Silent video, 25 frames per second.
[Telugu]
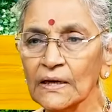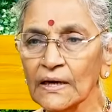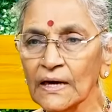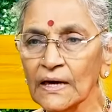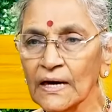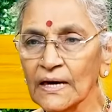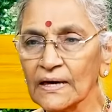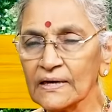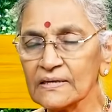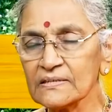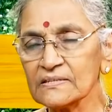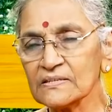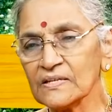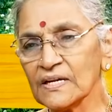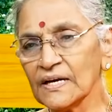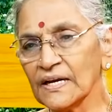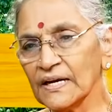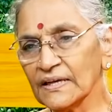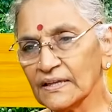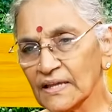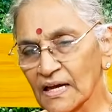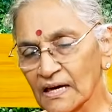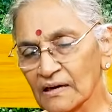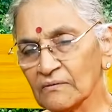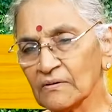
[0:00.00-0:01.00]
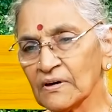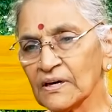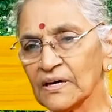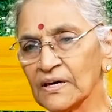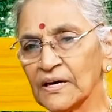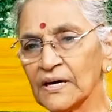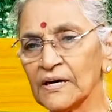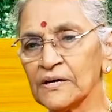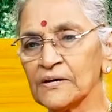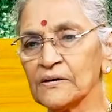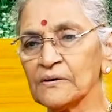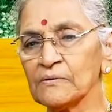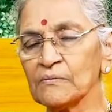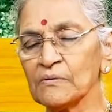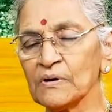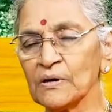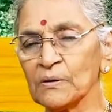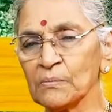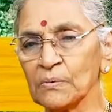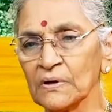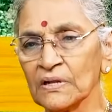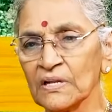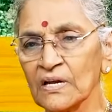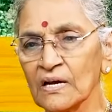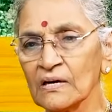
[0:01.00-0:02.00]
ఇక్కడ స్త్రీధనం
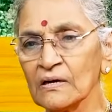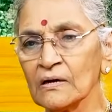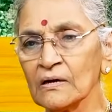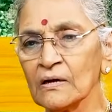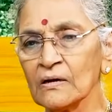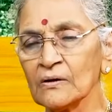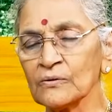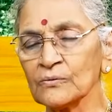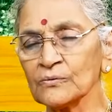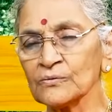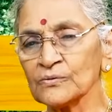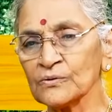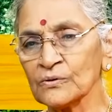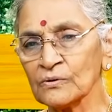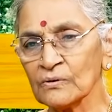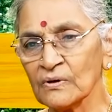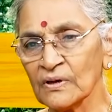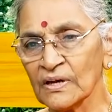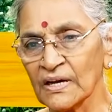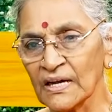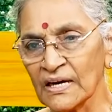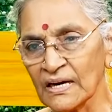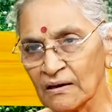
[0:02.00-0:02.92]
అనేటటువంటి పదాన్ని ఆ రోజుల్లో